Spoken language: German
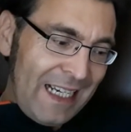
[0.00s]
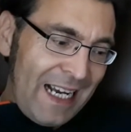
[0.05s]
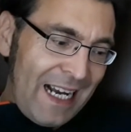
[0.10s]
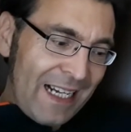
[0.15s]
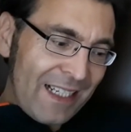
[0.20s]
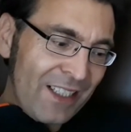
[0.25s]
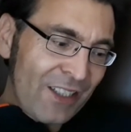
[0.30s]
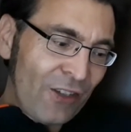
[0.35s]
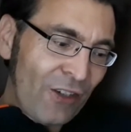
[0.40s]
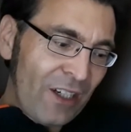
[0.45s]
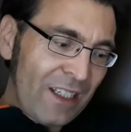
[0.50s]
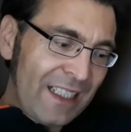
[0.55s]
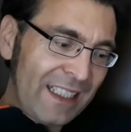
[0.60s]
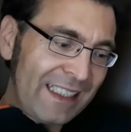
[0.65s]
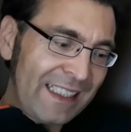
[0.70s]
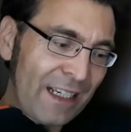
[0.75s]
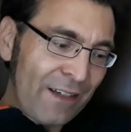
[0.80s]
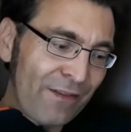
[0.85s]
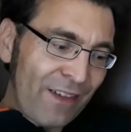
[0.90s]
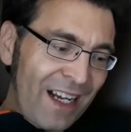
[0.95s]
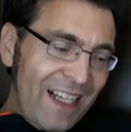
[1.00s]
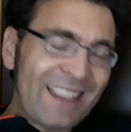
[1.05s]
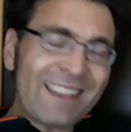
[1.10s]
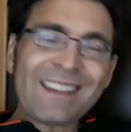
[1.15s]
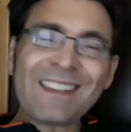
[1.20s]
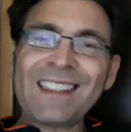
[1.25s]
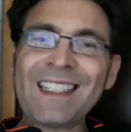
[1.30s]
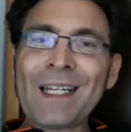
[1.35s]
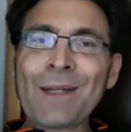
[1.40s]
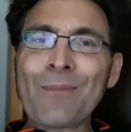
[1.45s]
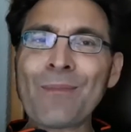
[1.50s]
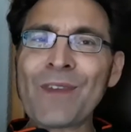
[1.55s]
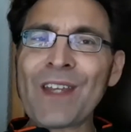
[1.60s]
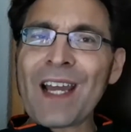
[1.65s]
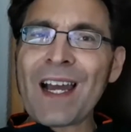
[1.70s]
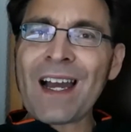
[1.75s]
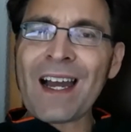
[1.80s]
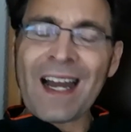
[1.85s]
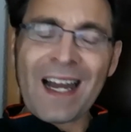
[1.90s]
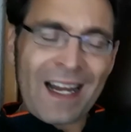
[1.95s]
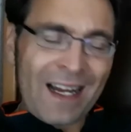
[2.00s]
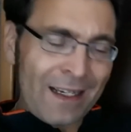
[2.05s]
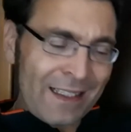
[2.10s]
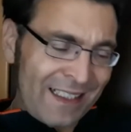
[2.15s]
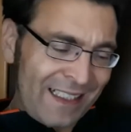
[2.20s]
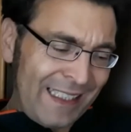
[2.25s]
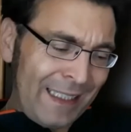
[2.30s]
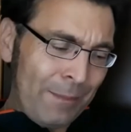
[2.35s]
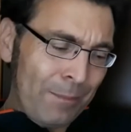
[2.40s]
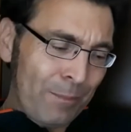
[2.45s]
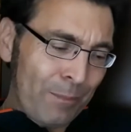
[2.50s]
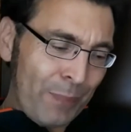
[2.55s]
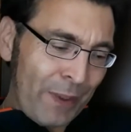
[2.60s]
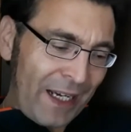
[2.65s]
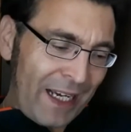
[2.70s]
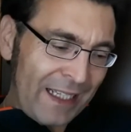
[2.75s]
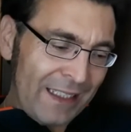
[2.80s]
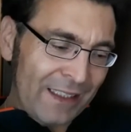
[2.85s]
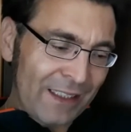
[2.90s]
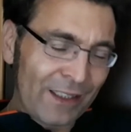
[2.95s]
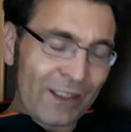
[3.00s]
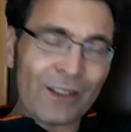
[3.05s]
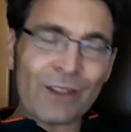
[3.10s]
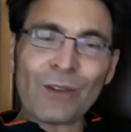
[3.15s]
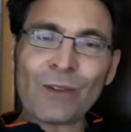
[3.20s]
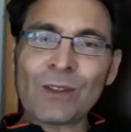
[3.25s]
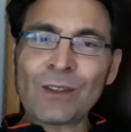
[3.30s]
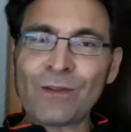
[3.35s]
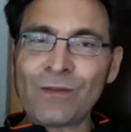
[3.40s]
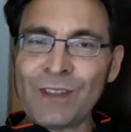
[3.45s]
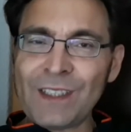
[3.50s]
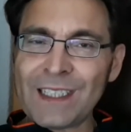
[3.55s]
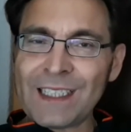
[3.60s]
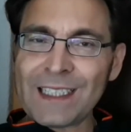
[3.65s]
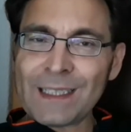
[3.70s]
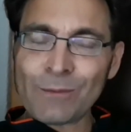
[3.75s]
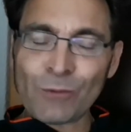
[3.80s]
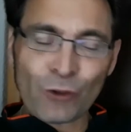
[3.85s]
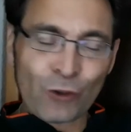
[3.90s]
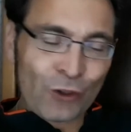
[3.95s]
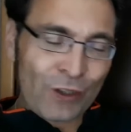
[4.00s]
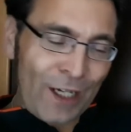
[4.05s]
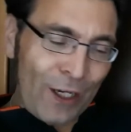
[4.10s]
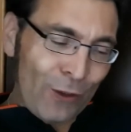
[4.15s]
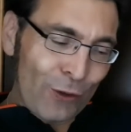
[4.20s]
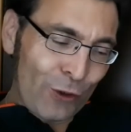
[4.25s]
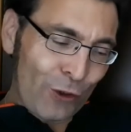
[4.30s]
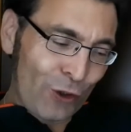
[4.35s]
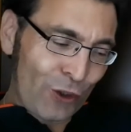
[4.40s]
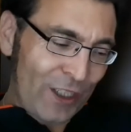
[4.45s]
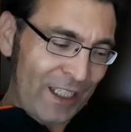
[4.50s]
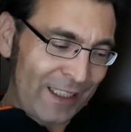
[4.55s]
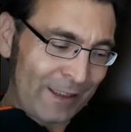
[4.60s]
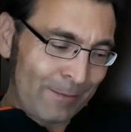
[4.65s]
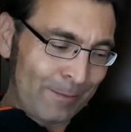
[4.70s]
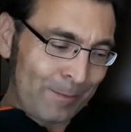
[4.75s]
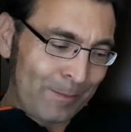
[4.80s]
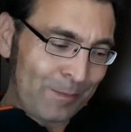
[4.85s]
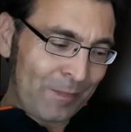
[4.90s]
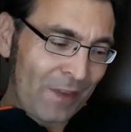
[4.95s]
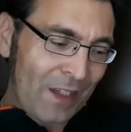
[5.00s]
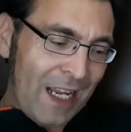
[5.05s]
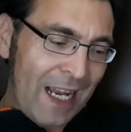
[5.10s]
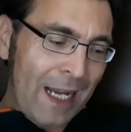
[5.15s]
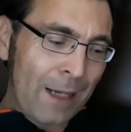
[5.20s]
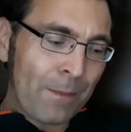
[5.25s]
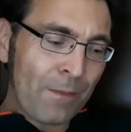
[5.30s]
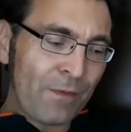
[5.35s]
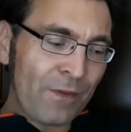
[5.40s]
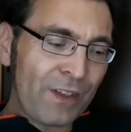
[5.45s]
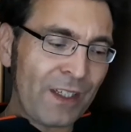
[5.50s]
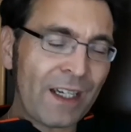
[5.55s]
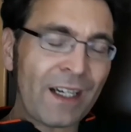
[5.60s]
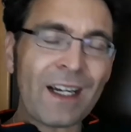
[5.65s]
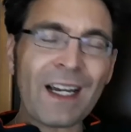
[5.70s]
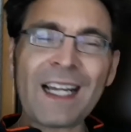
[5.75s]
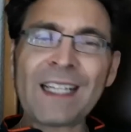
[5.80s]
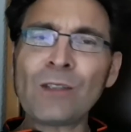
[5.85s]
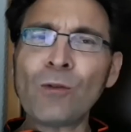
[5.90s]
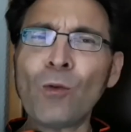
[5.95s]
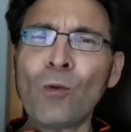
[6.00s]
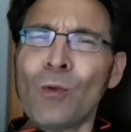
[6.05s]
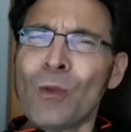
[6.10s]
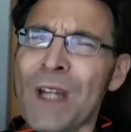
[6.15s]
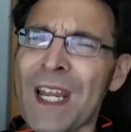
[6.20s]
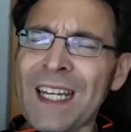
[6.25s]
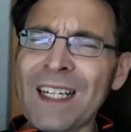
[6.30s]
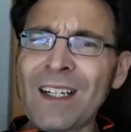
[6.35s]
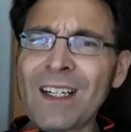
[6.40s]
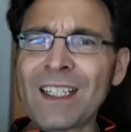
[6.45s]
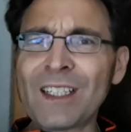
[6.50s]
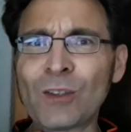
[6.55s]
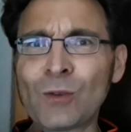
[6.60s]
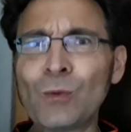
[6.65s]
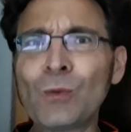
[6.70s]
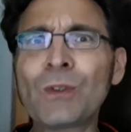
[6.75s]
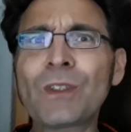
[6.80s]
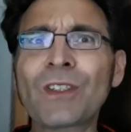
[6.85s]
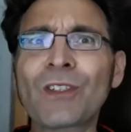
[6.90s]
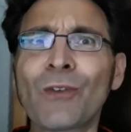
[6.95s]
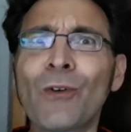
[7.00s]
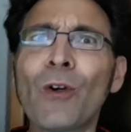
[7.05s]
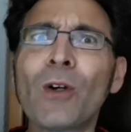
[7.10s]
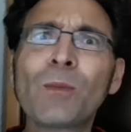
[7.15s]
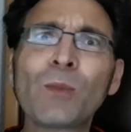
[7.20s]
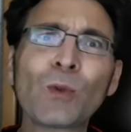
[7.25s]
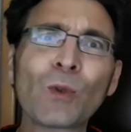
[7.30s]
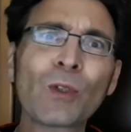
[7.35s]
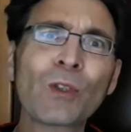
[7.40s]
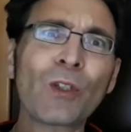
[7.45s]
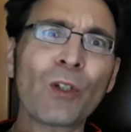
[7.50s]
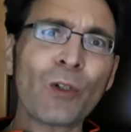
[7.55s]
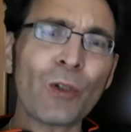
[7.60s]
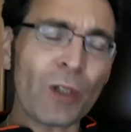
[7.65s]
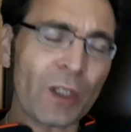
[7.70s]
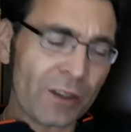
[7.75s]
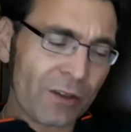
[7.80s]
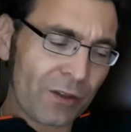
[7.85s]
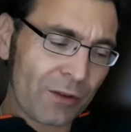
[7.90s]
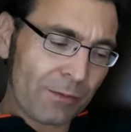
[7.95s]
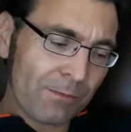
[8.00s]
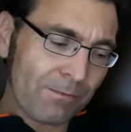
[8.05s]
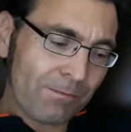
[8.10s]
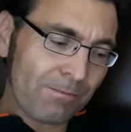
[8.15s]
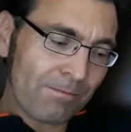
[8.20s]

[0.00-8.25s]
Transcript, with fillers: Als neulich der Wald neben der A7 brannte und wir im Stau standen, haben wir ein unendlich gutes Hörbuch gehört.